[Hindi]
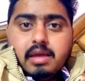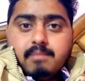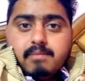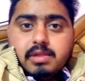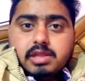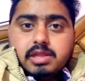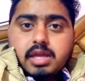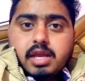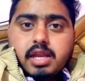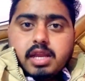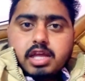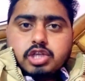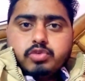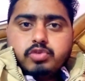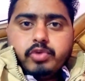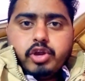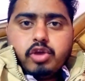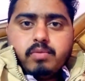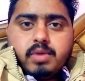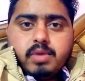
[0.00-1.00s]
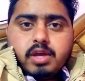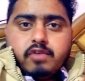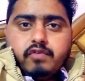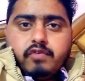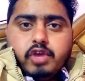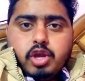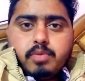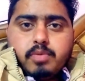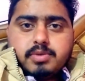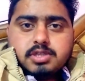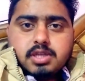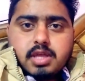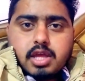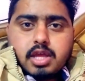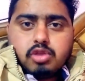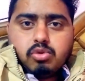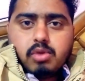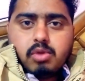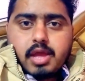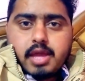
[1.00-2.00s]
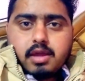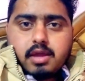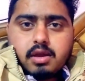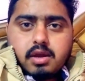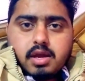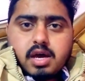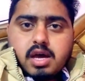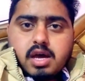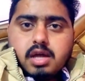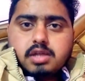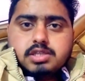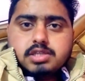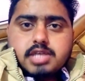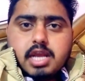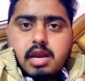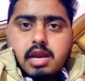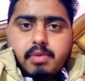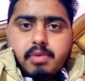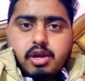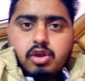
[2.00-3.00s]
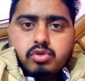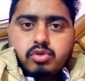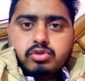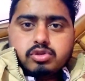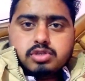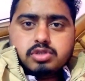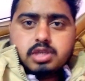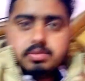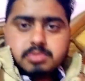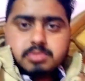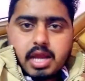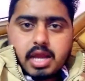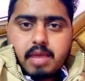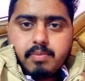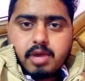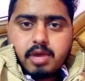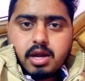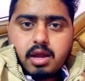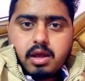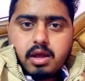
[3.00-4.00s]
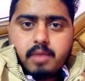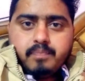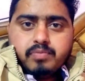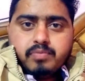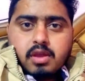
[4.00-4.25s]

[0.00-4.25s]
मिलते हैं नेक्स्ट वीडियो में वीडियो पसंद आए तो लाइक करना चैनल पर न हो तो सब्सक्राइब करना